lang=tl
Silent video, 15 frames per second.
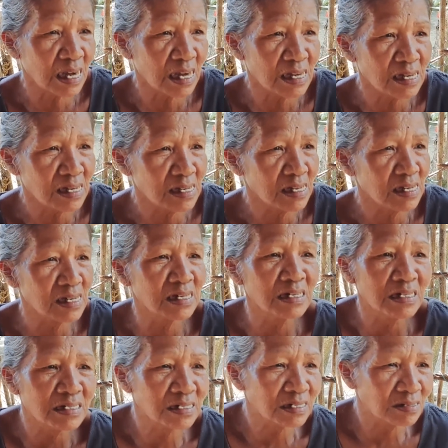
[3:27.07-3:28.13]
Ay,
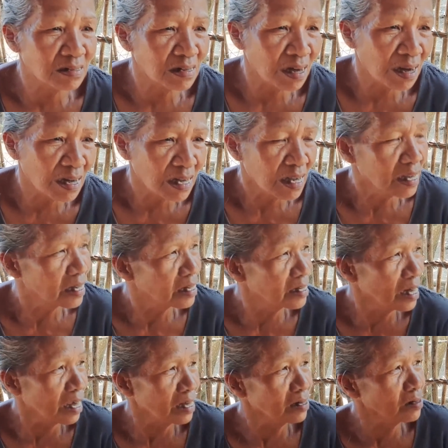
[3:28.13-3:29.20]

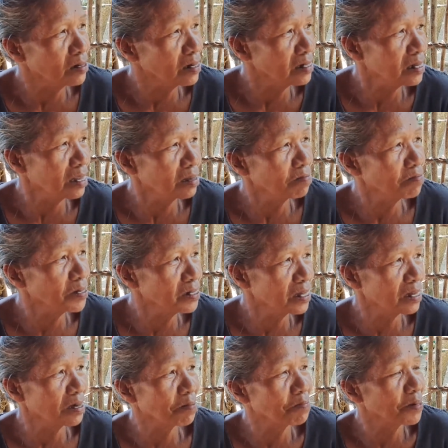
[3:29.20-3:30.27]
Inaano nga sa
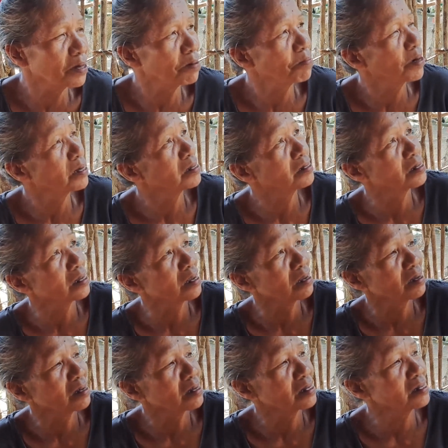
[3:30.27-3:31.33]
minsan ibinabayad eh, sa
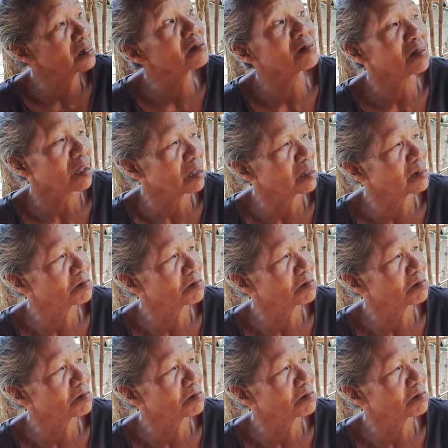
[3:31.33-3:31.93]
isda.